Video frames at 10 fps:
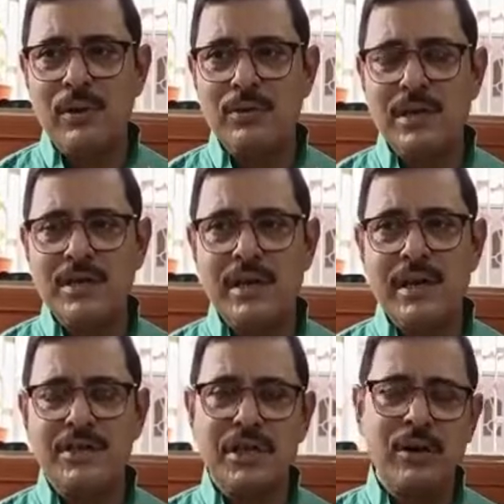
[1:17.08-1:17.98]
হচ্ছে যে
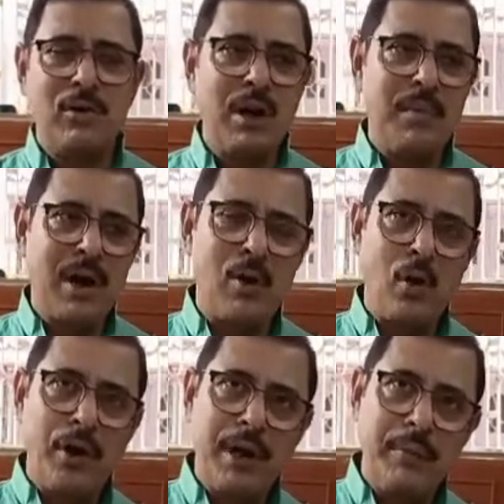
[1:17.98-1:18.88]
যেগুলো আমরা
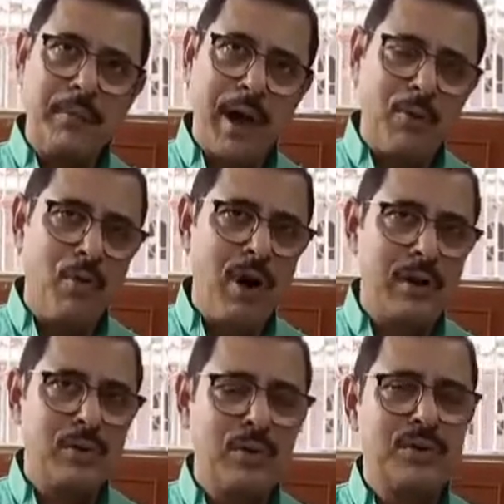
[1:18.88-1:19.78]
ঘরে
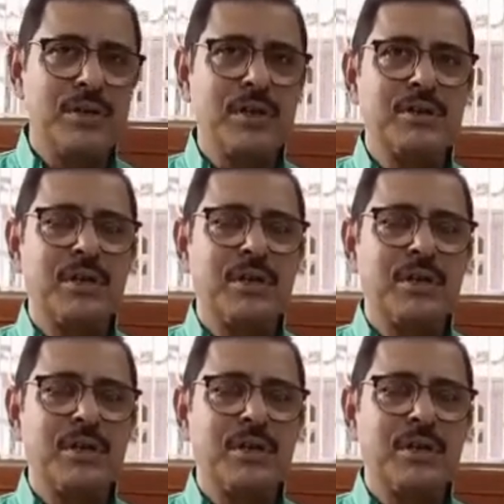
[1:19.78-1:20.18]
ব্যবহার করছি